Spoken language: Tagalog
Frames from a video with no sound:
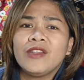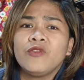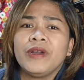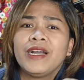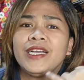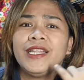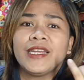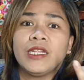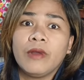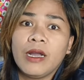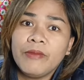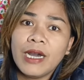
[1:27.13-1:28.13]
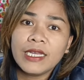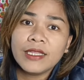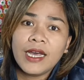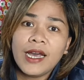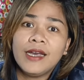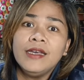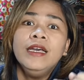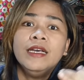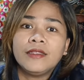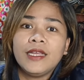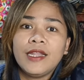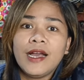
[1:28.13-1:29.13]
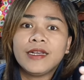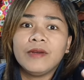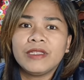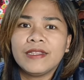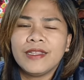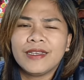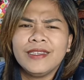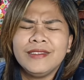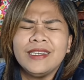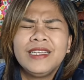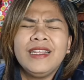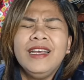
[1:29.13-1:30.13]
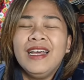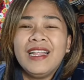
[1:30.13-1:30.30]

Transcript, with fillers: ano pangangailangan ng mga bata, dalaga, matanda, ganyan.